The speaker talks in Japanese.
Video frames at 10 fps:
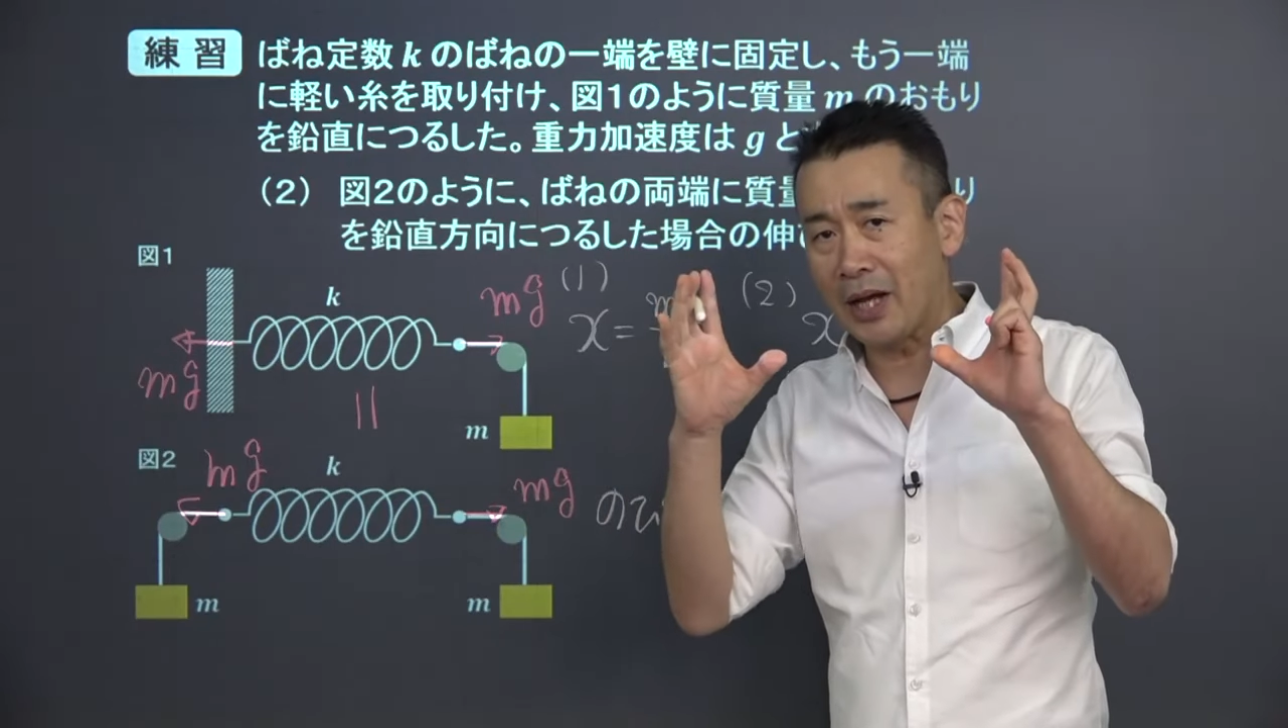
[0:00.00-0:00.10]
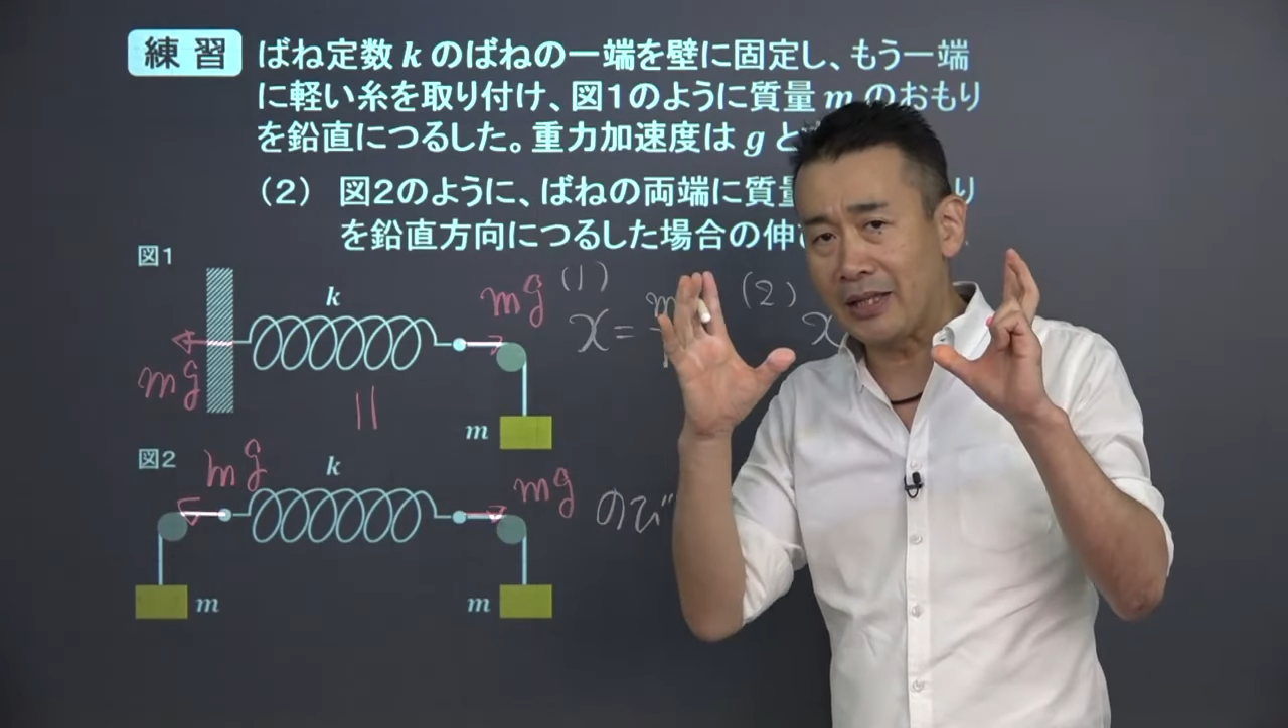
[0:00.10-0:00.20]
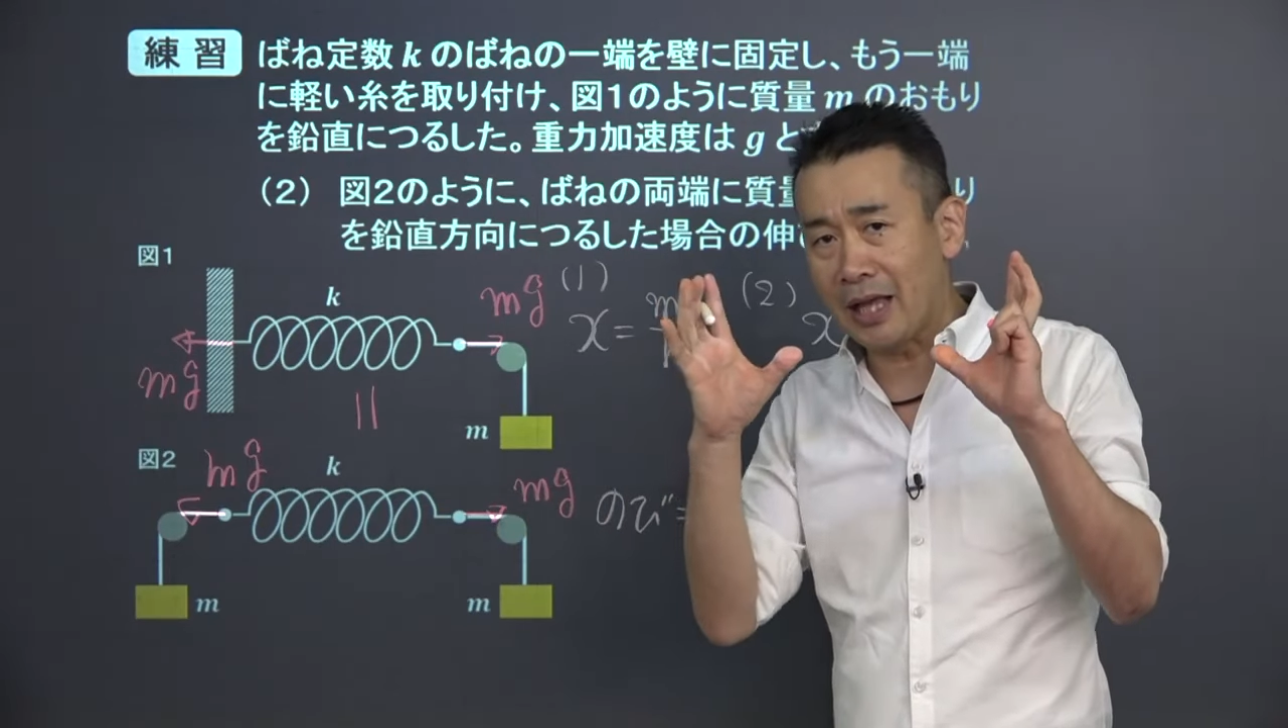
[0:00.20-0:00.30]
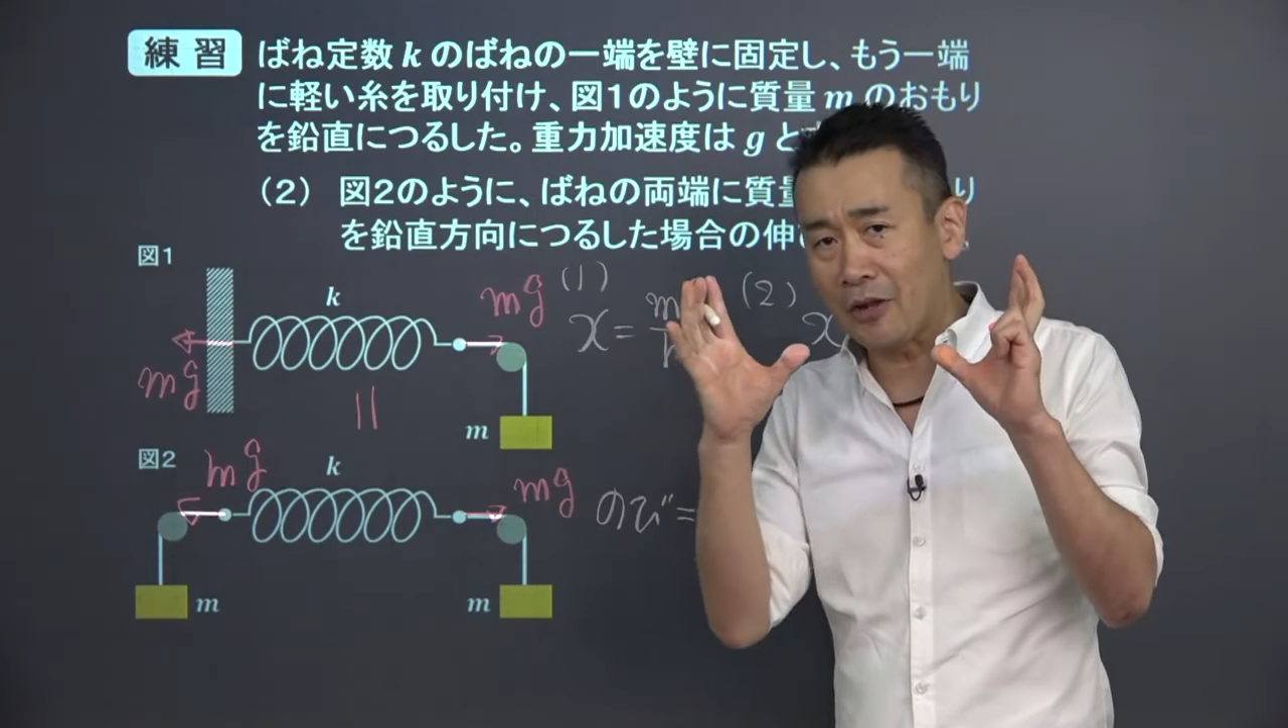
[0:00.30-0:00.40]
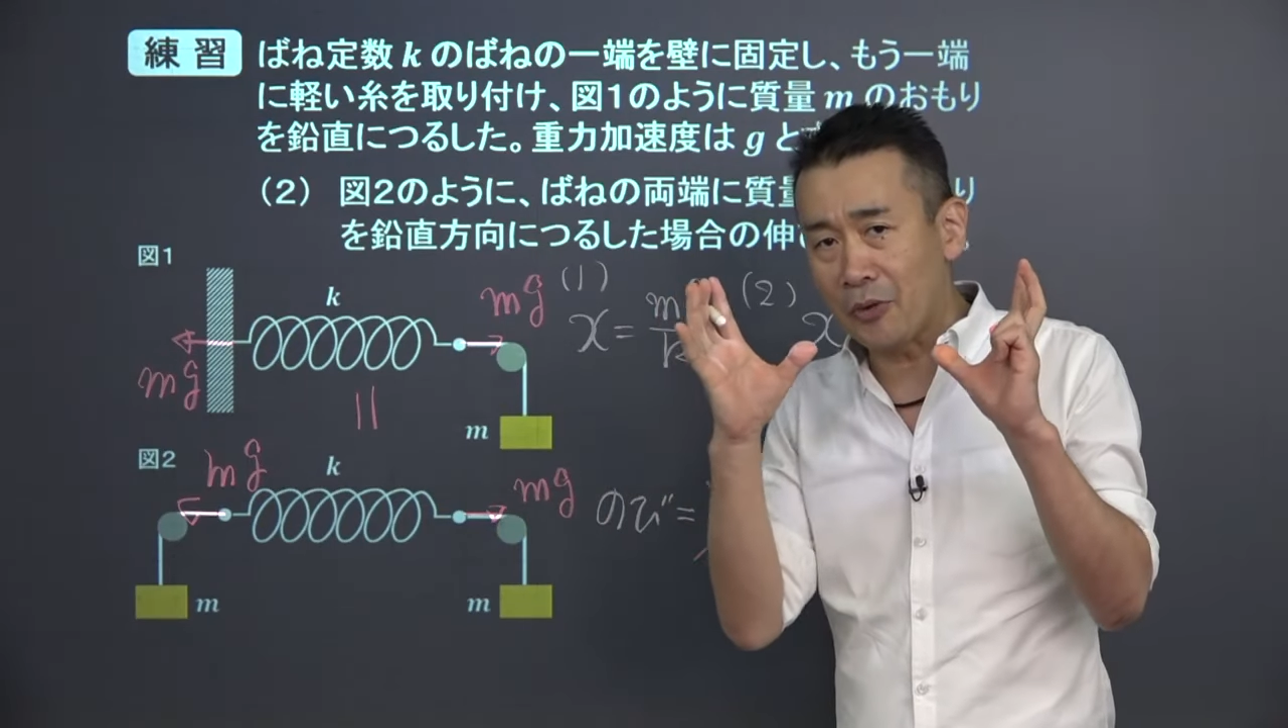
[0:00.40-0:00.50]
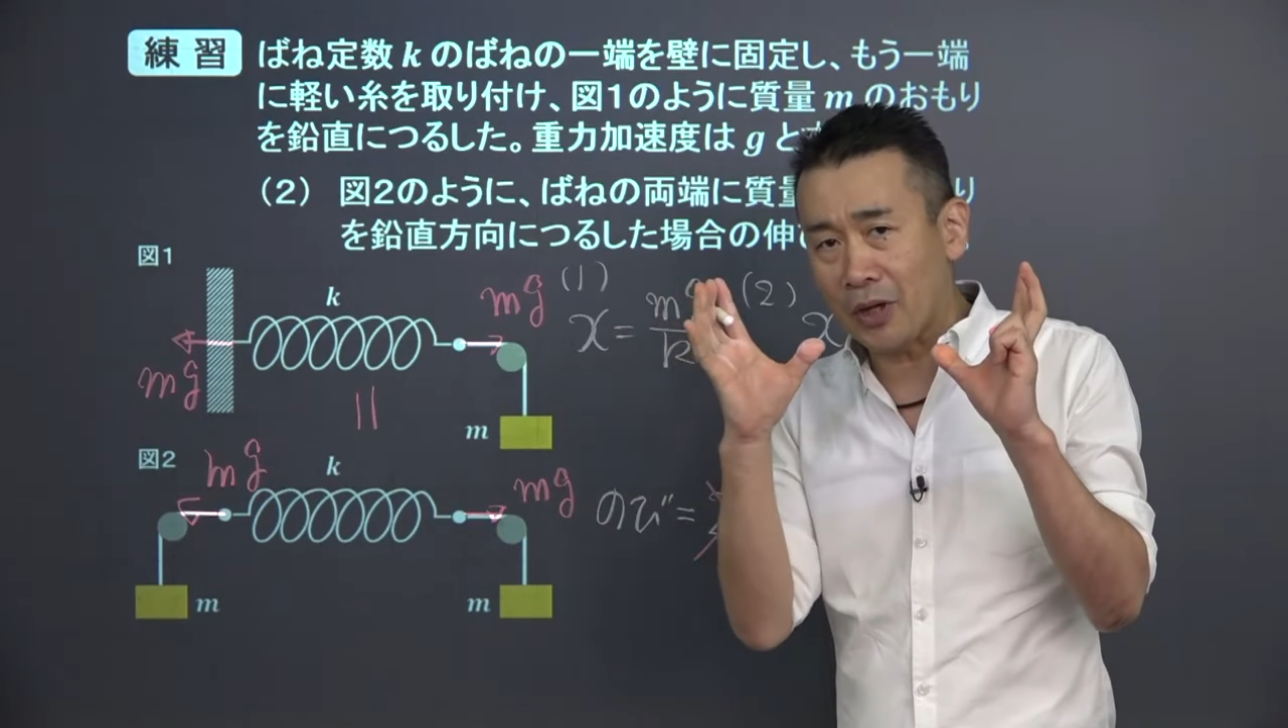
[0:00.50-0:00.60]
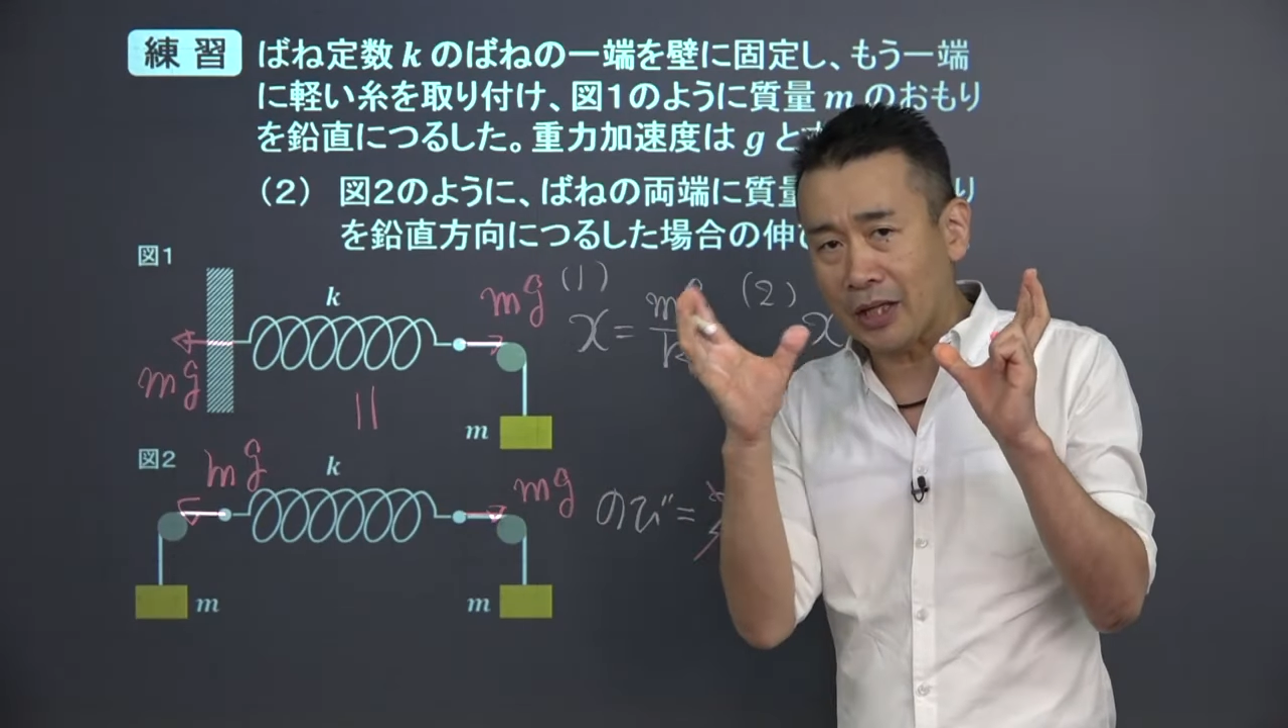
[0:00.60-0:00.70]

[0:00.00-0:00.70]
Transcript: 倍になるの